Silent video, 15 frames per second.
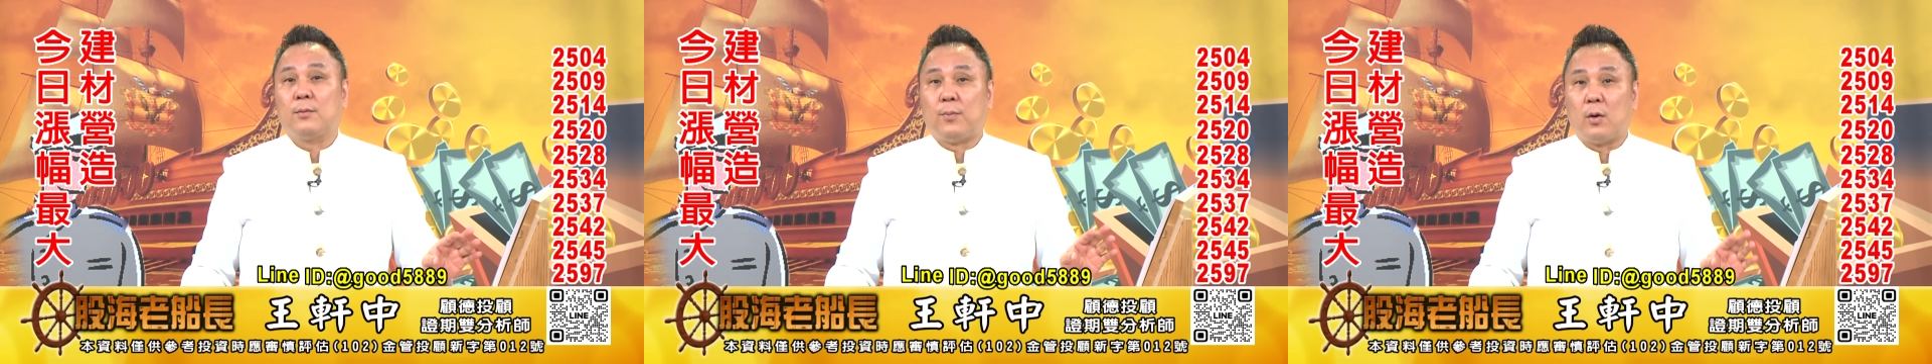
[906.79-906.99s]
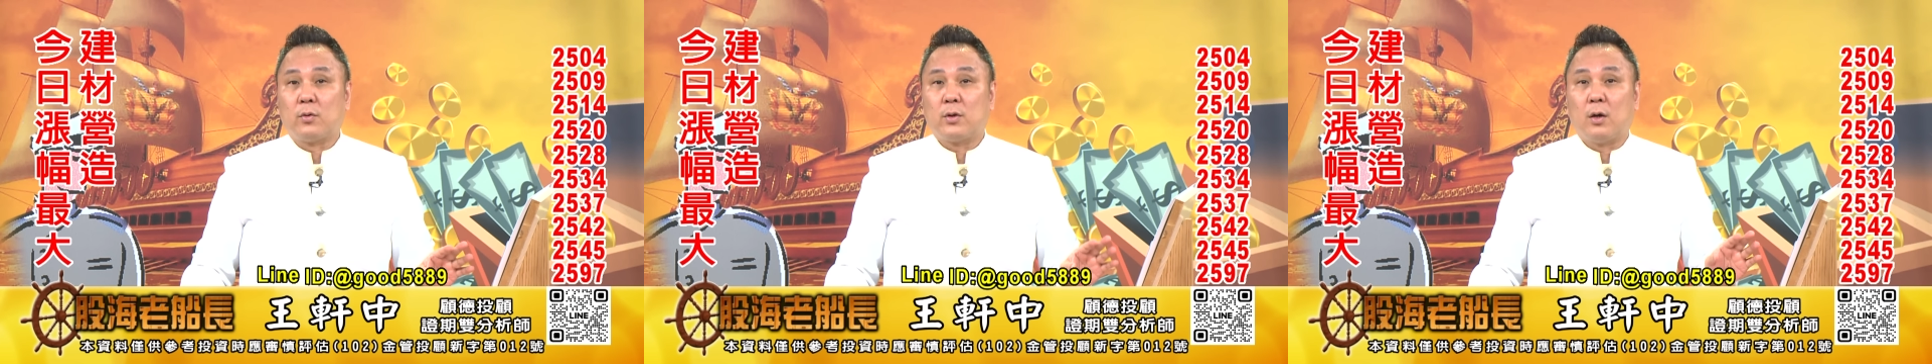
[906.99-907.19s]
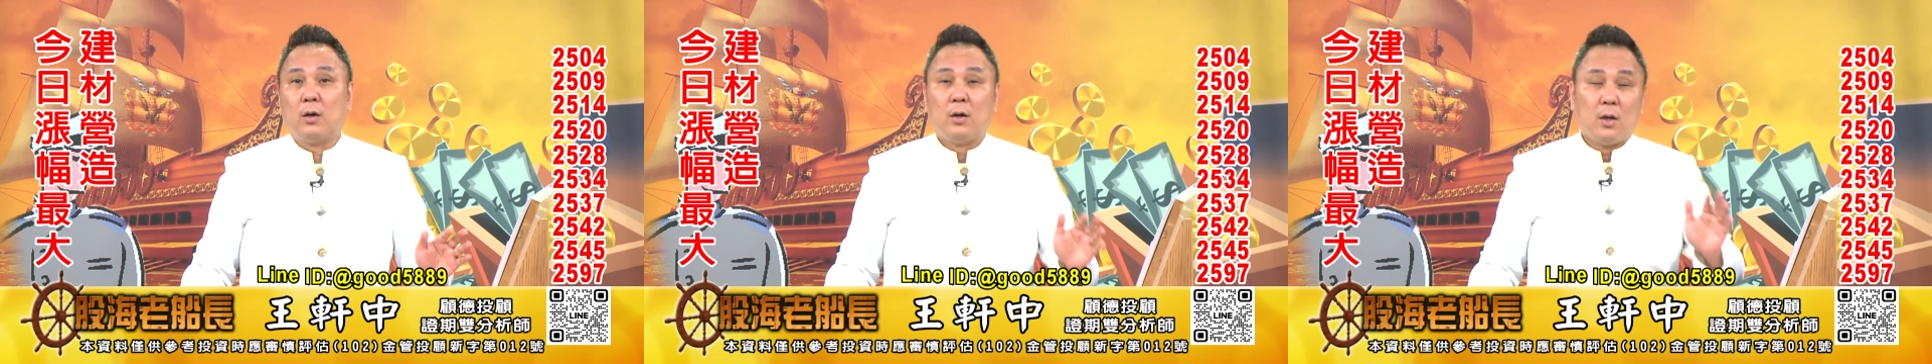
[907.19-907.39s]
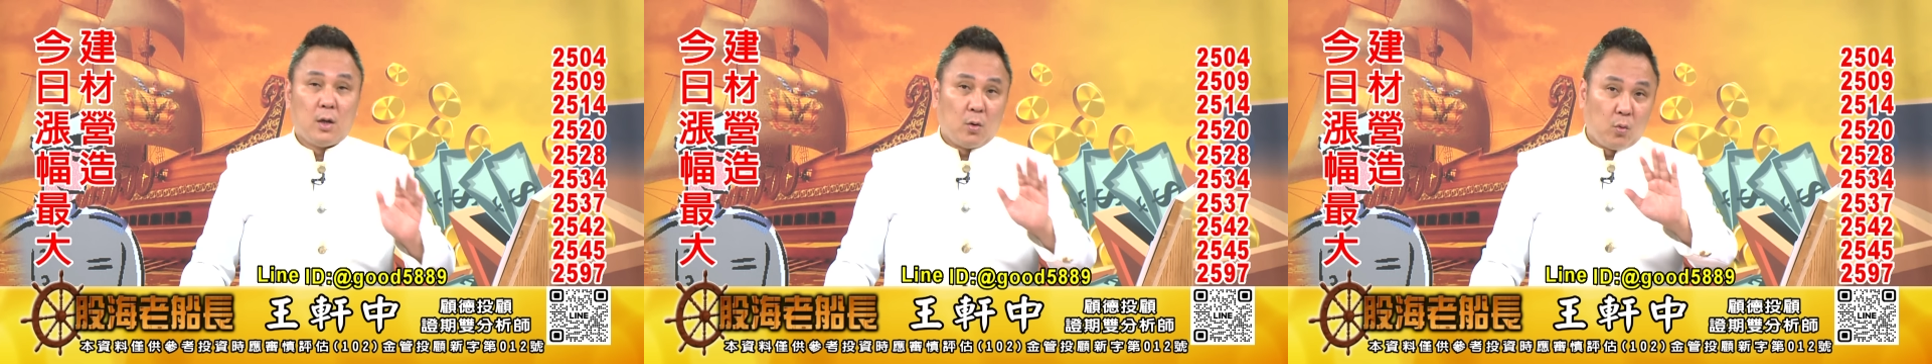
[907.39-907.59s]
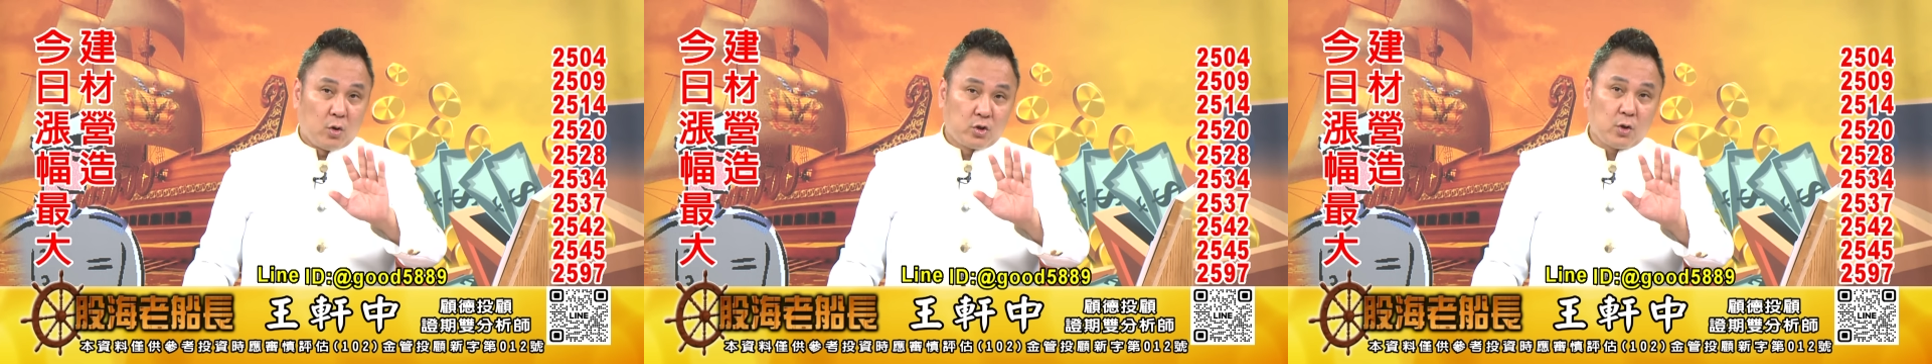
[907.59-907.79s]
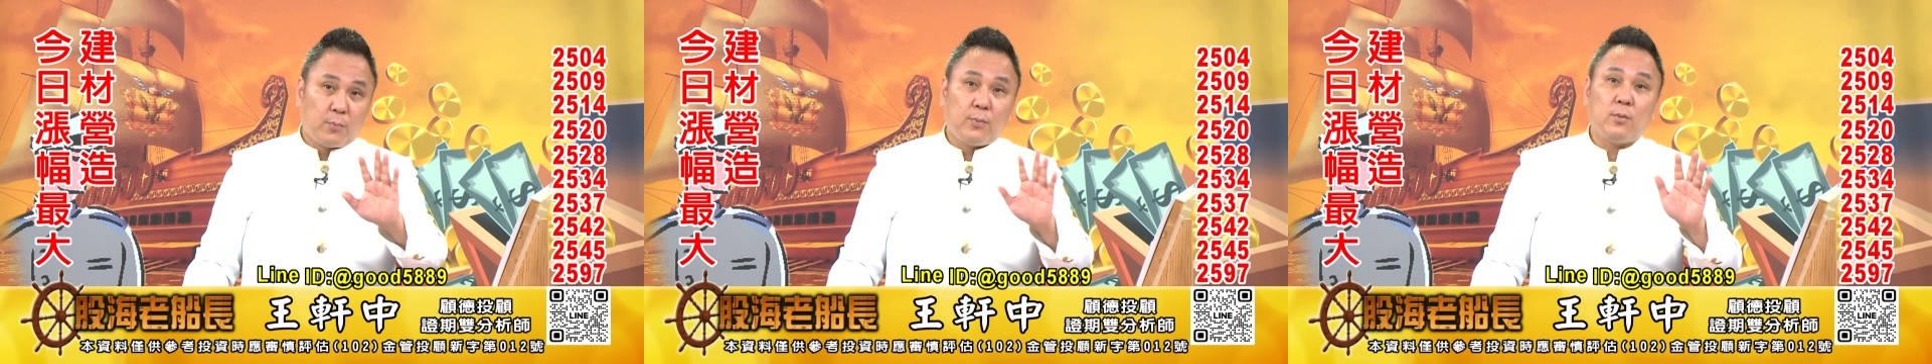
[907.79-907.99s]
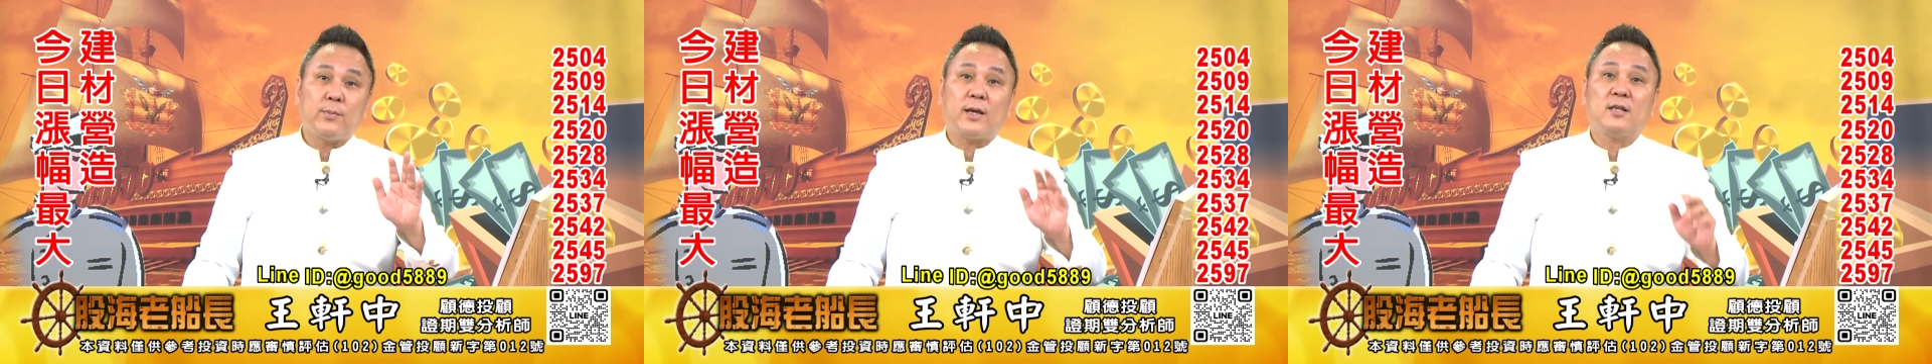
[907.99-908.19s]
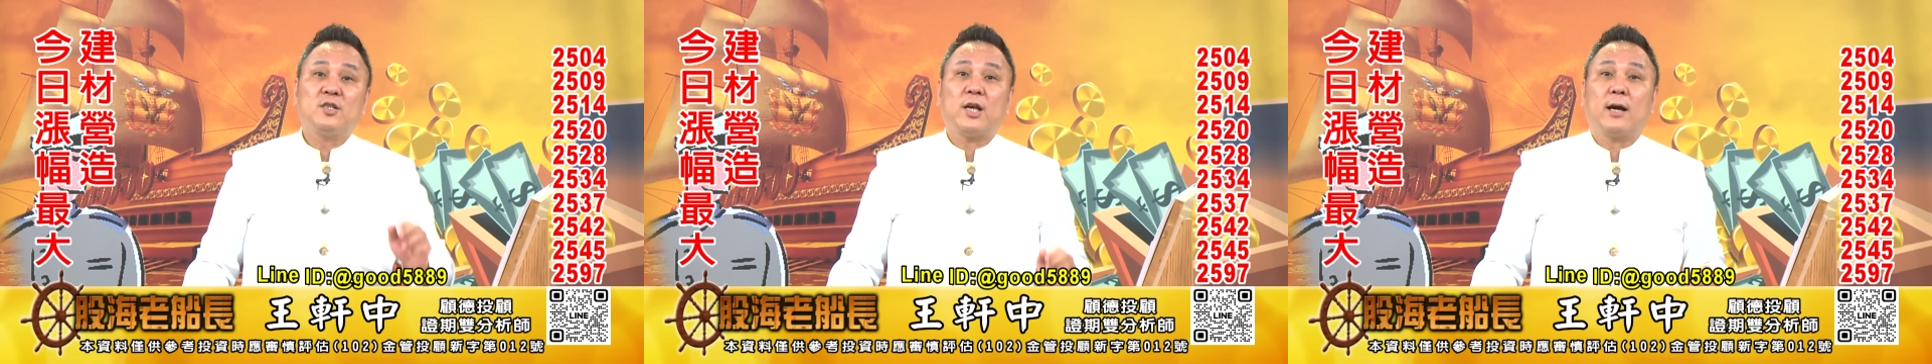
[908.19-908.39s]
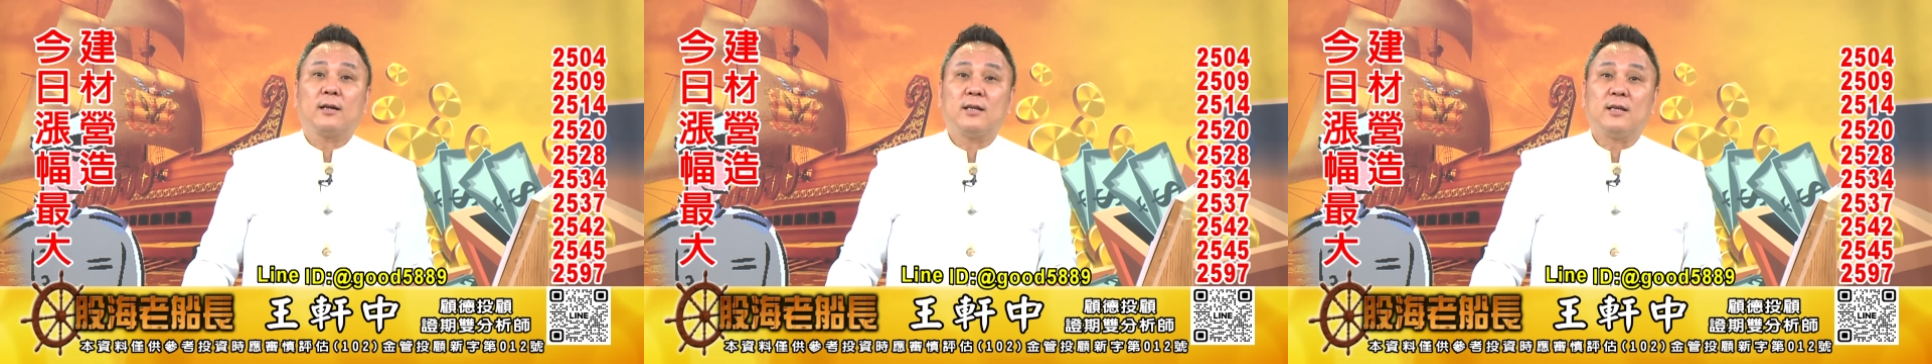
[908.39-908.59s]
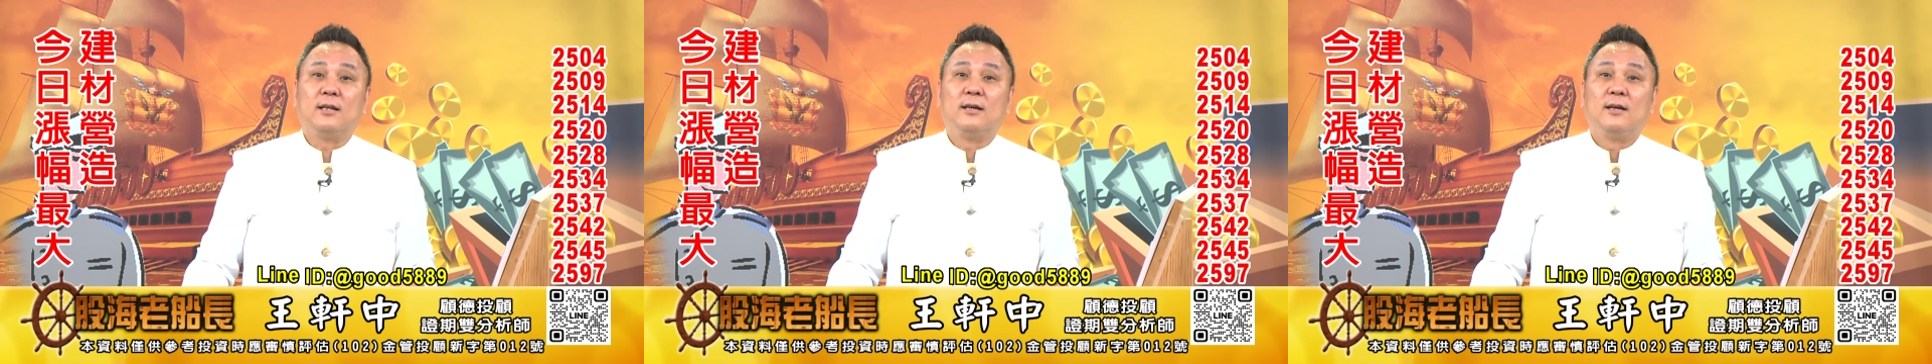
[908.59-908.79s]
的朋友，我就不勉
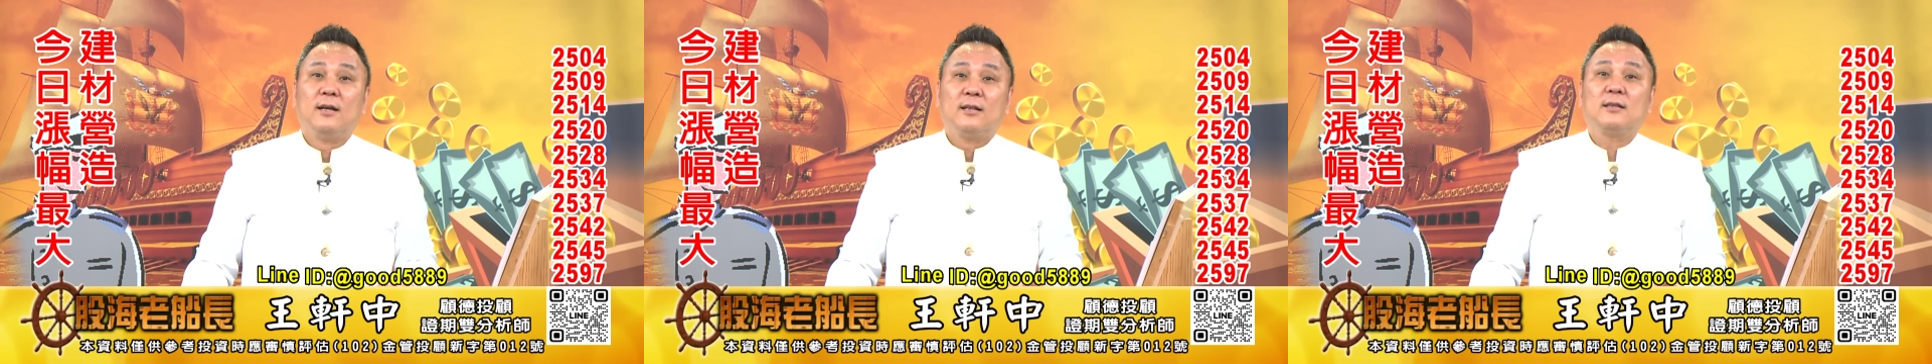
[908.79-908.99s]
强你了。